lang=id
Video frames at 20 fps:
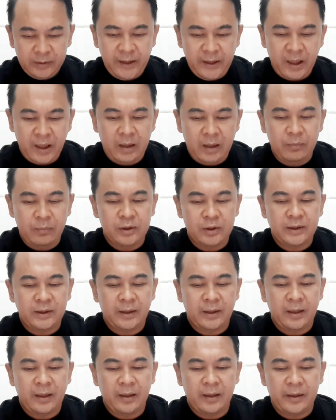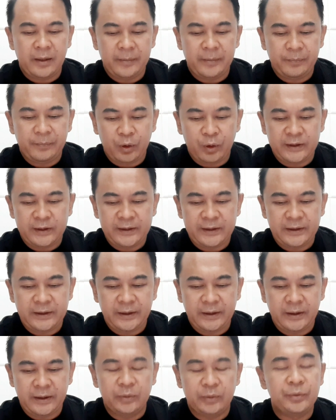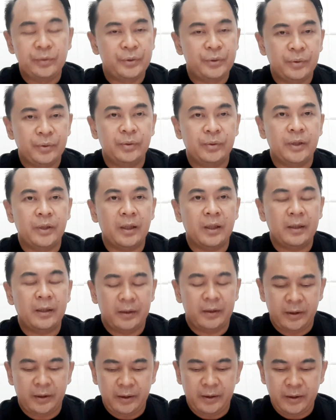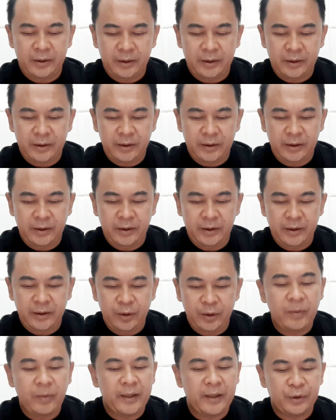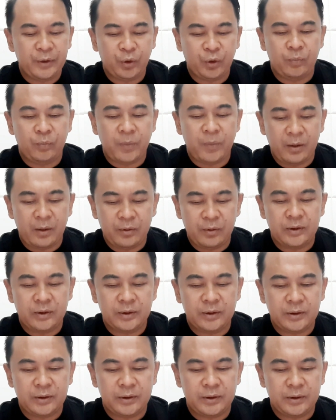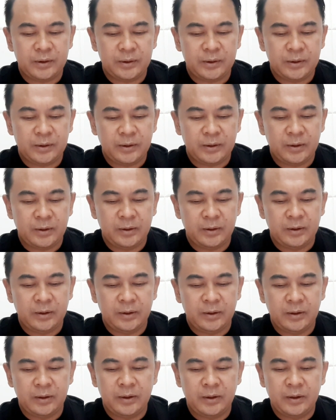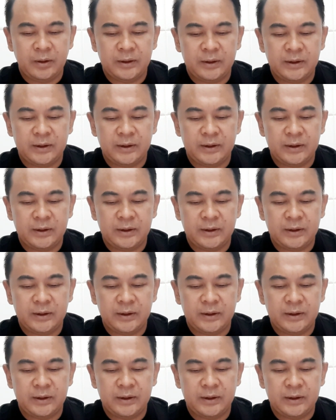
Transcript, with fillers: kamu sekarang ada di posisi ketujuh ya ini lumayan cukup bagus uh,